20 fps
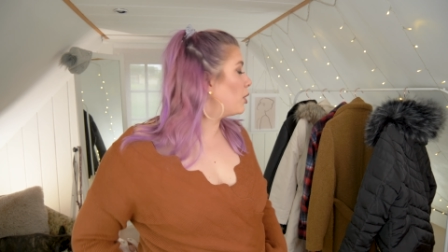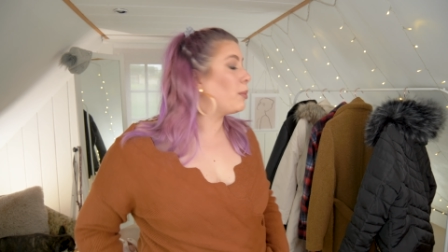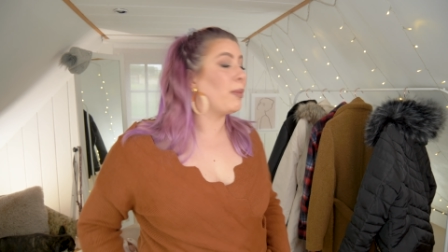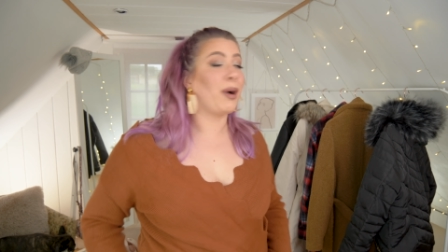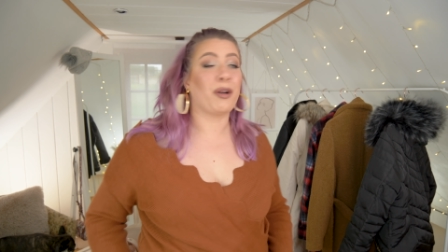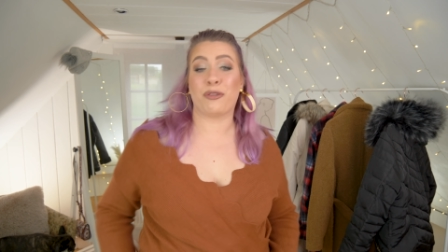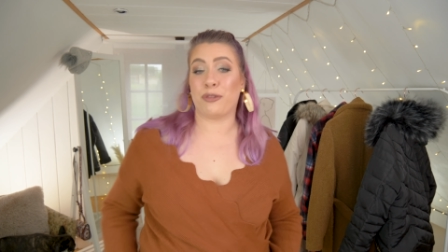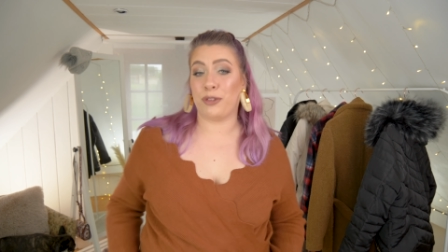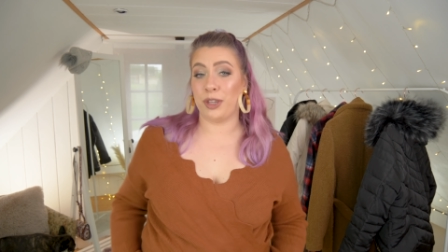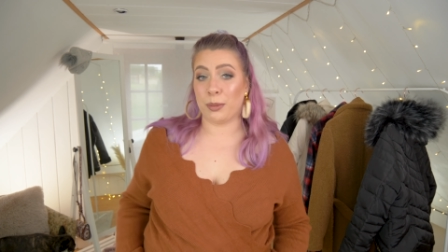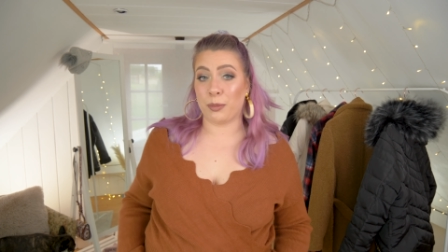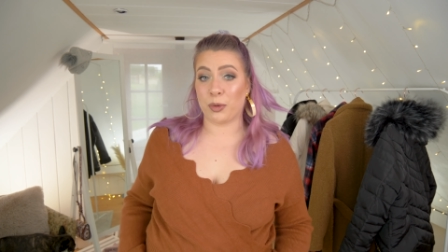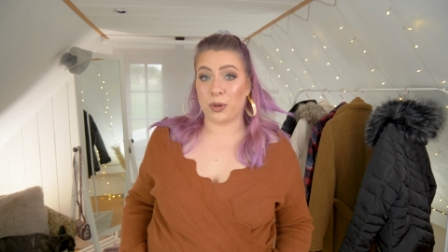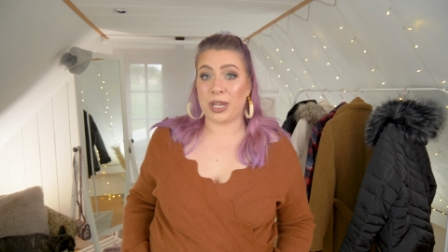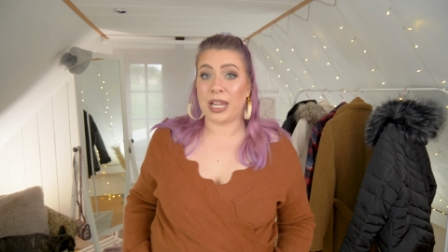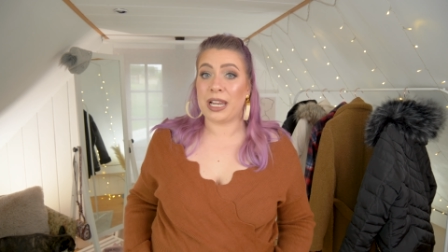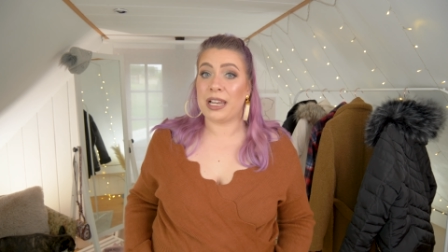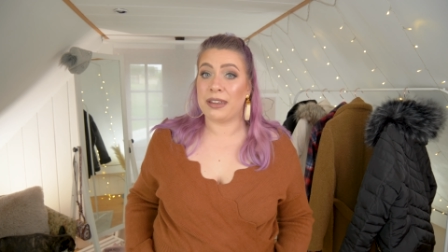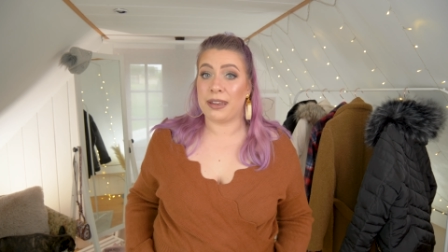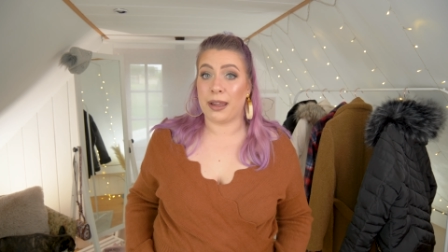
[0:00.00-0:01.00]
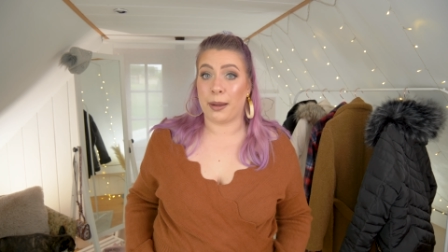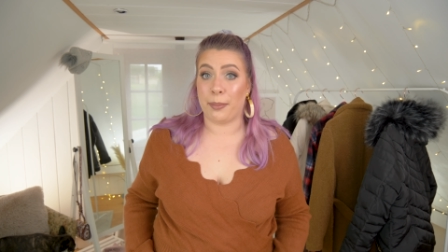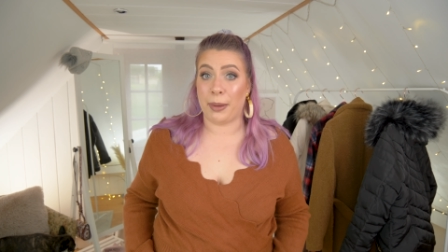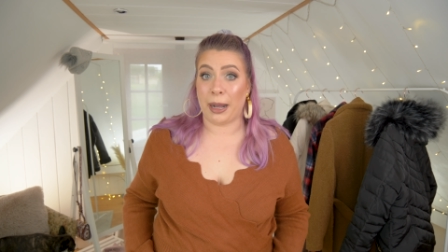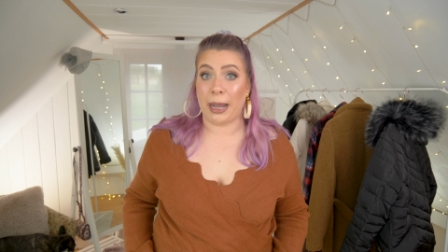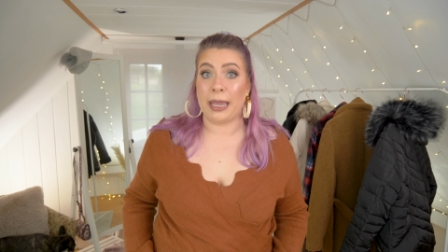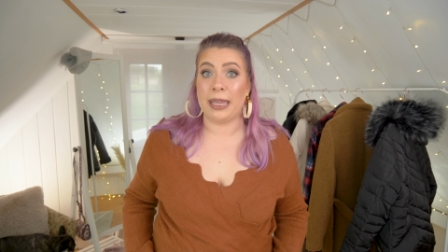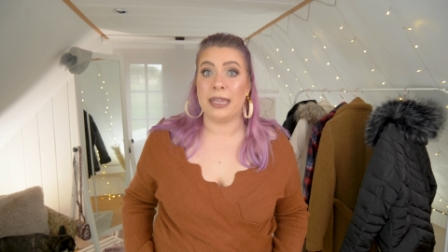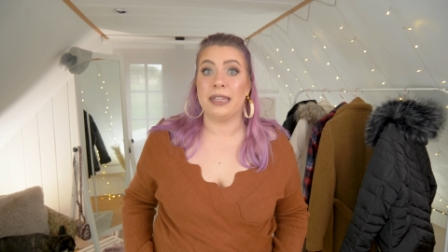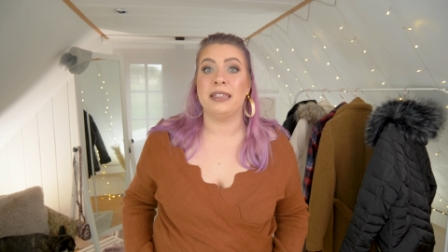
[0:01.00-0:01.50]
nochmal vier Modelle
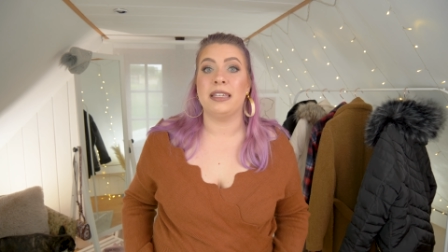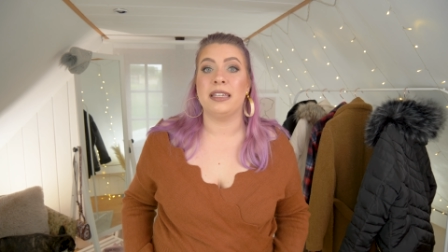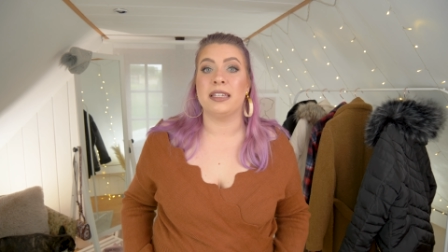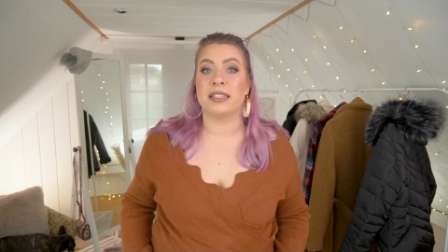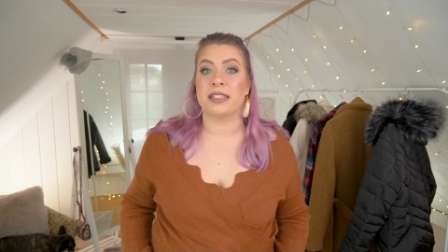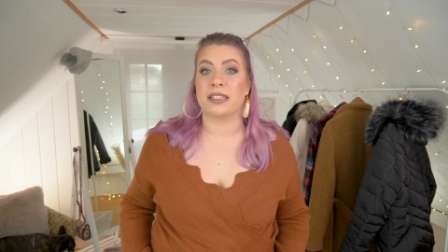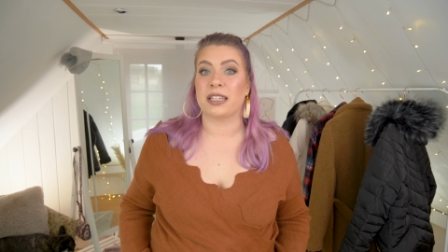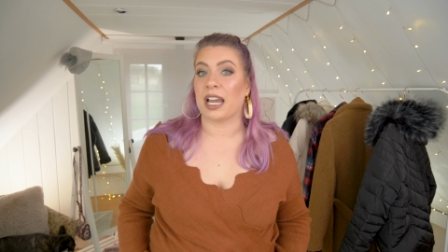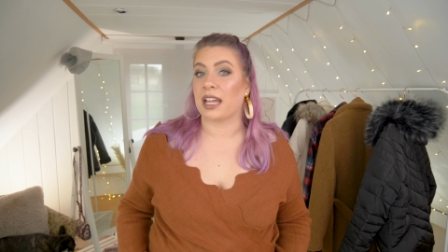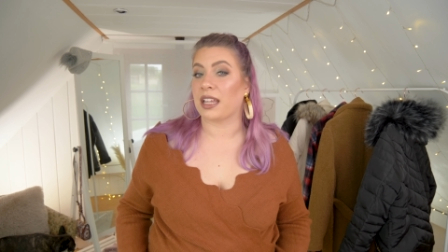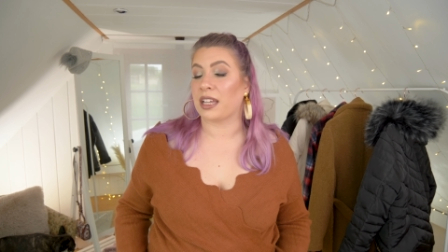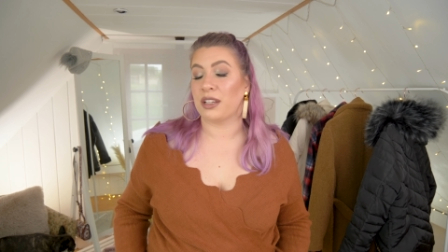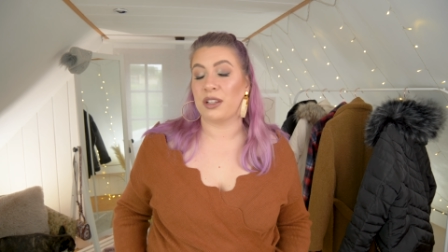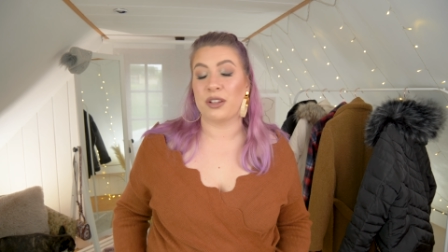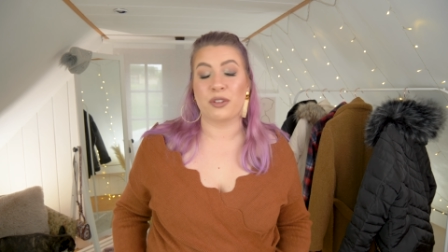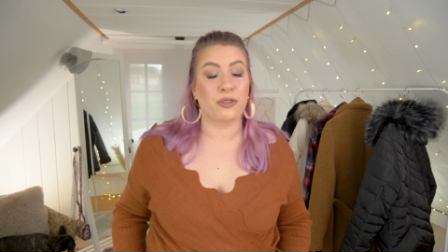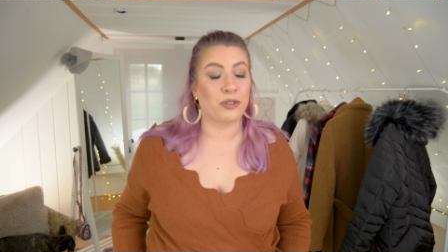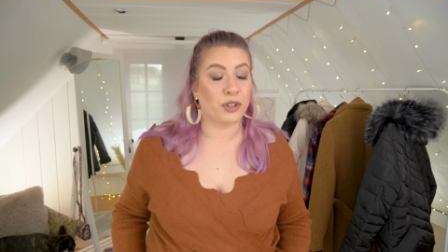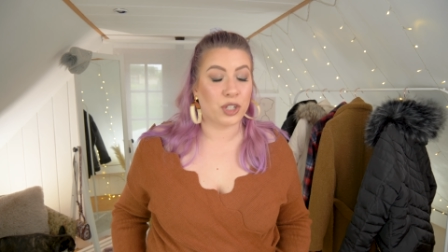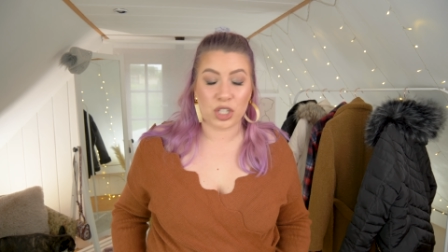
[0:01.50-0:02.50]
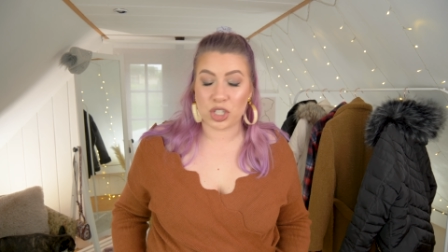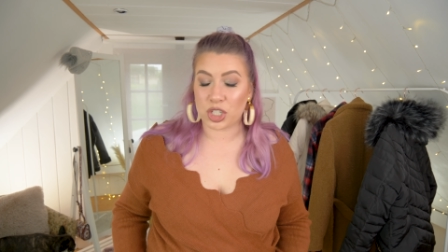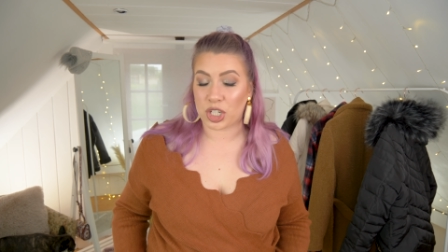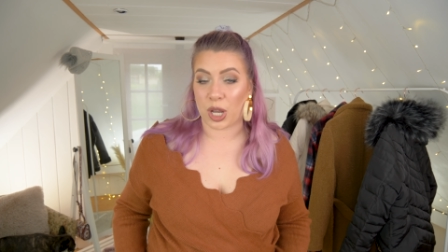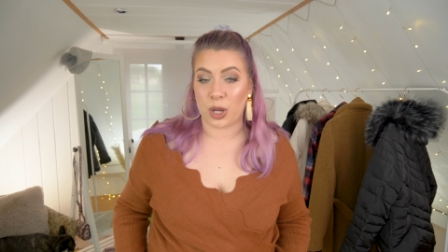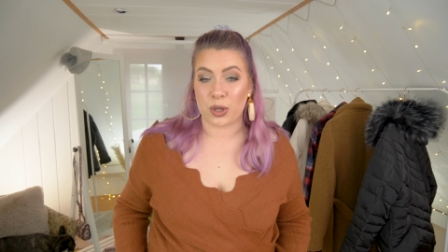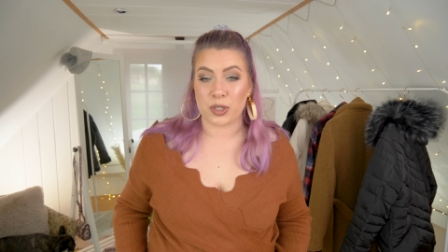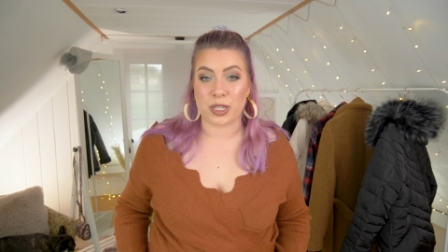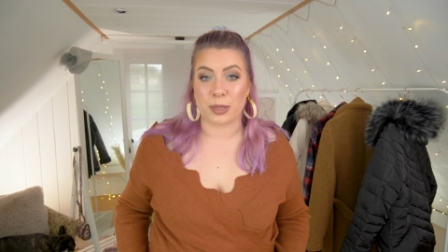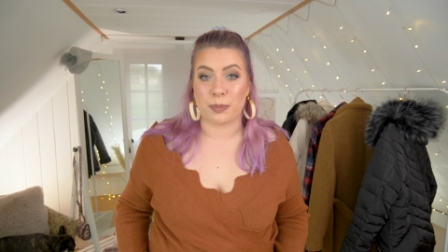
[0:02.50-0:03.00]
dabei, die ich gerade frisch
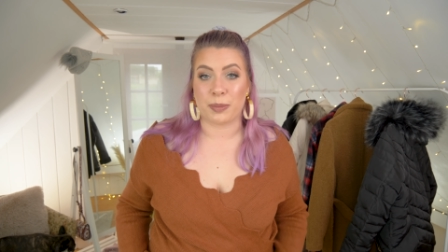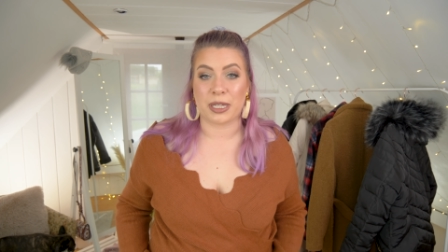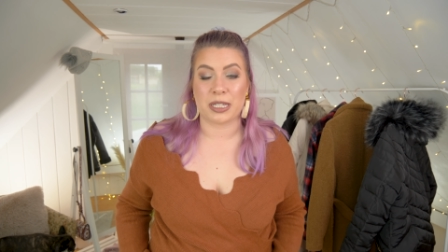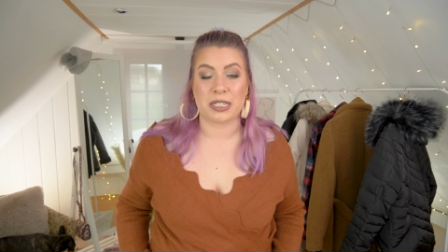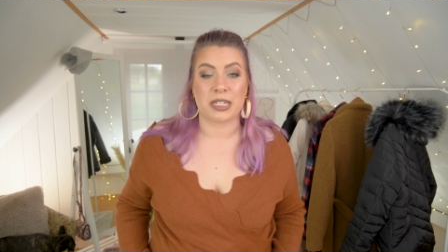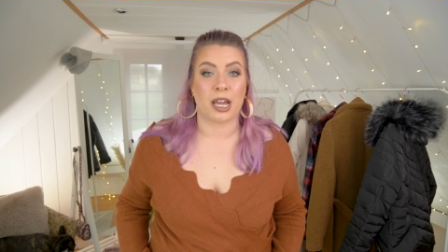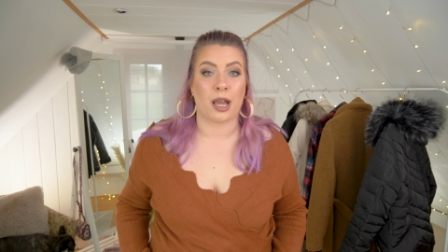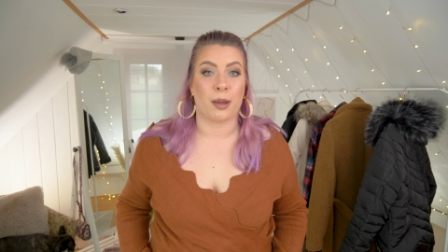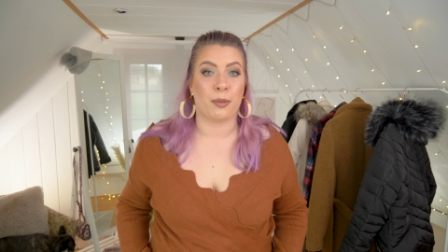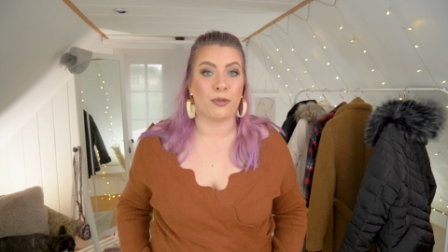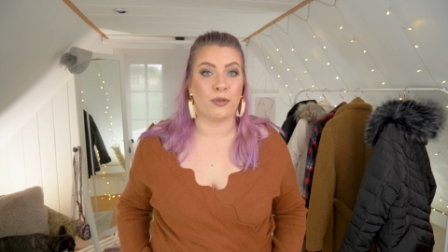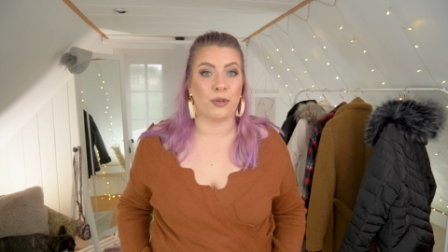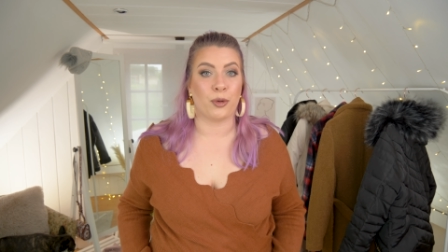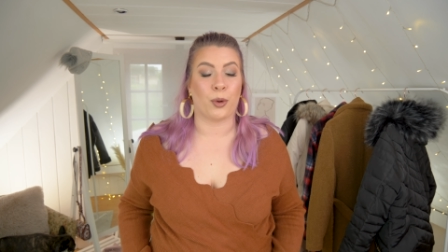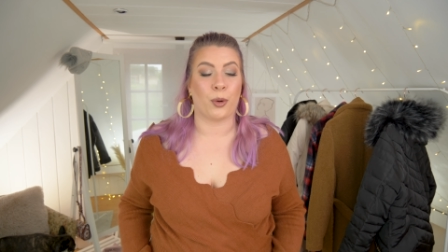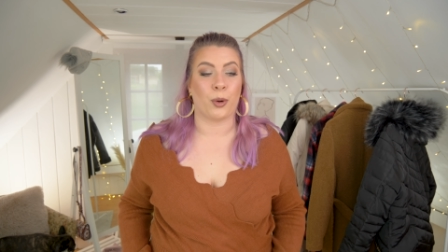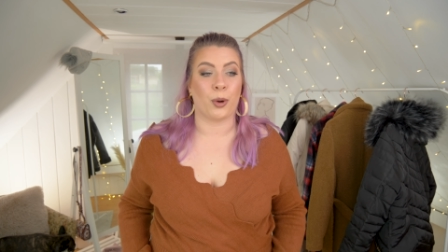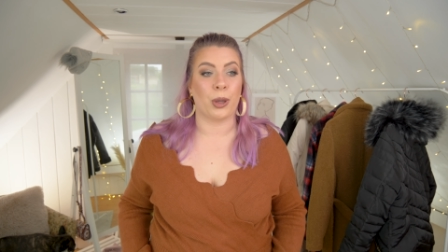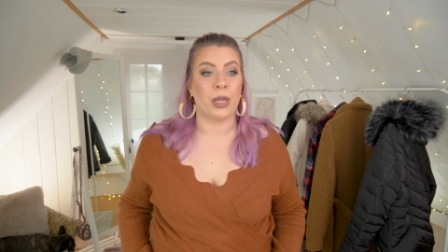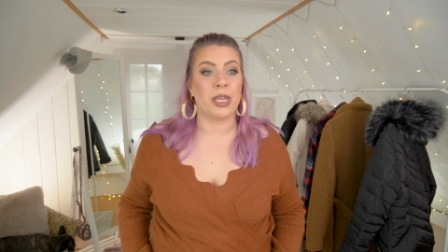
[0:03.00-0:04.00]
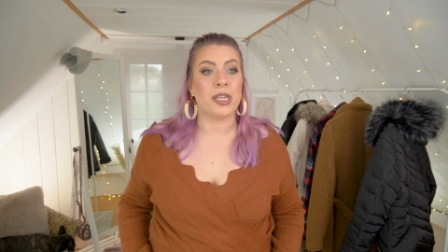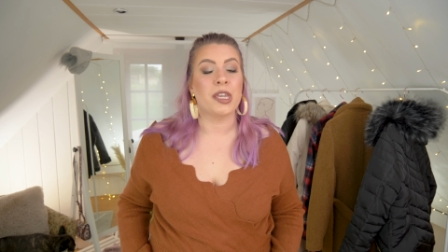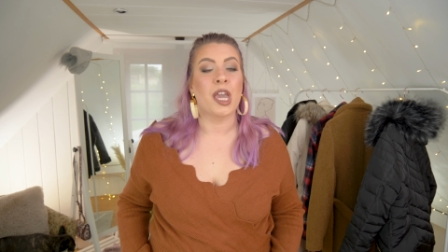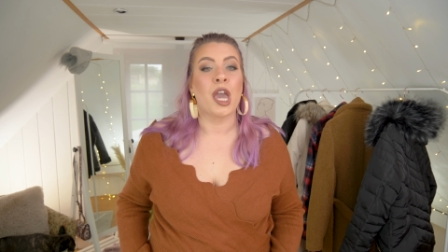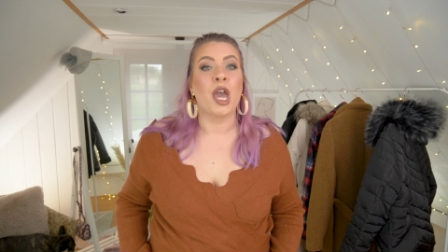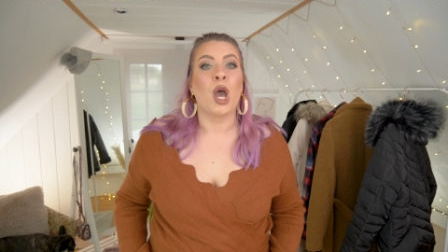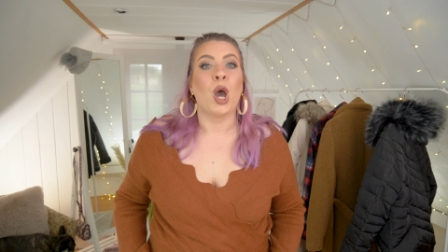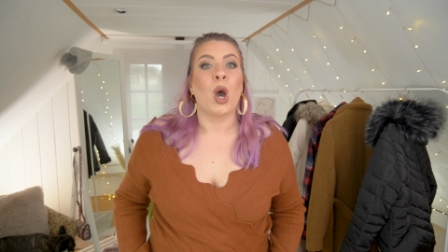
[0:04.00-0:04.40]
rausgepickt habe für euch.